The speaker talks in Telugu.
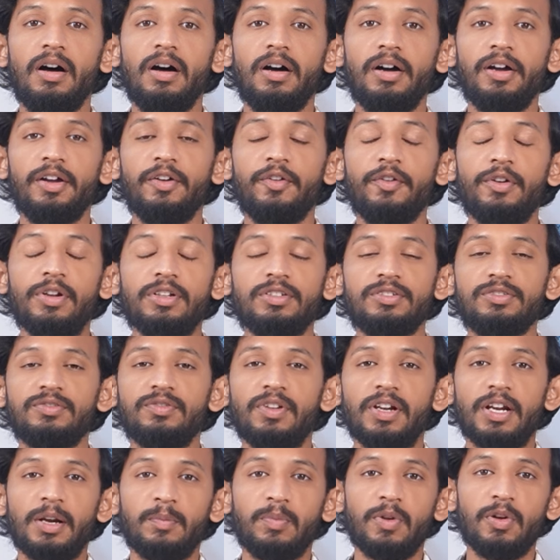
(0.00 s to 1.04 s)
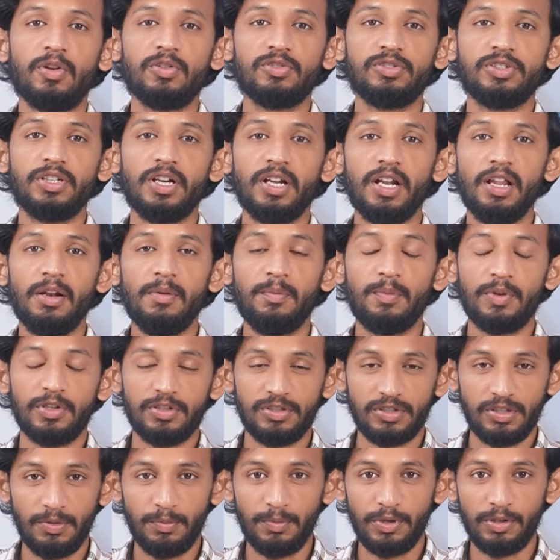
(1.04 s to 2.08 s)
హాయ్ వర్స్ వెల్కమ్ టు అవర్ ఛానల్
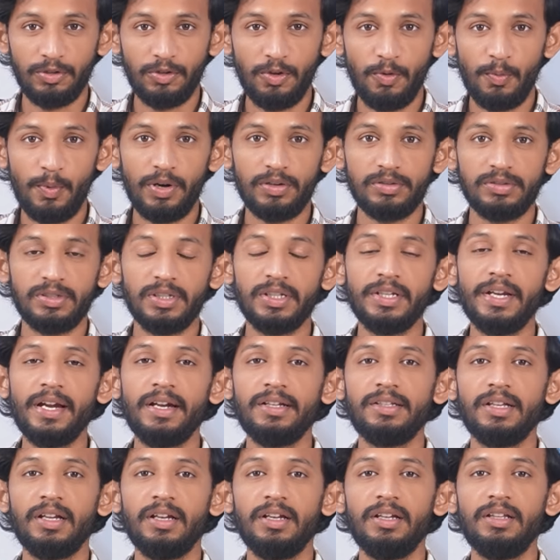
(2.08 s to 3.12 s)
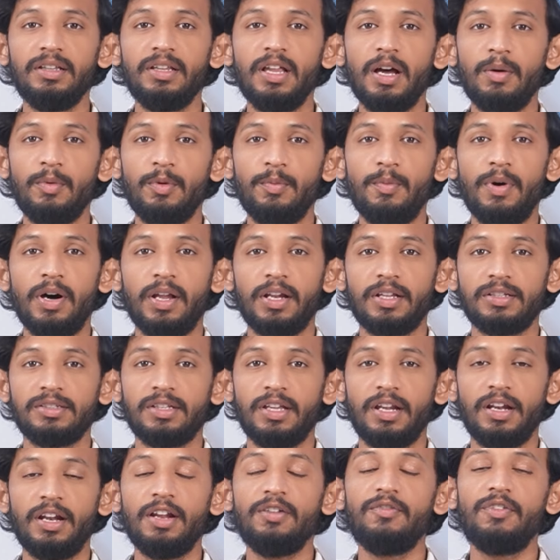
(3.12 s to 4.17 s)
ప్రస్తుతం మనతో పాటు సీనియర్ జర్నలిస్ట్ దామ బాల
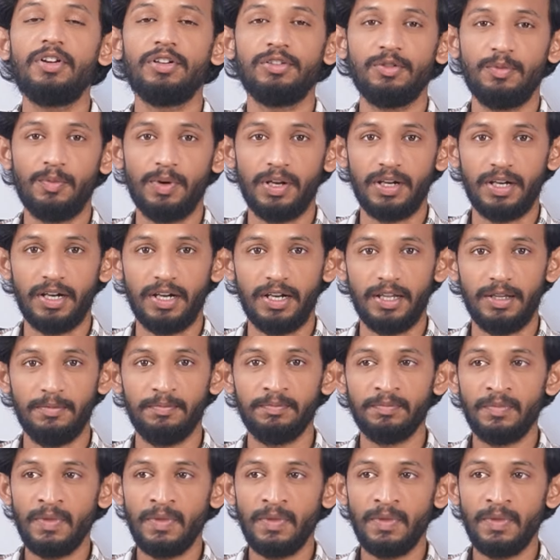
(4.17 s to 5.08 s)
సార్ అన్నారు వాడితో మాట్లాడదాం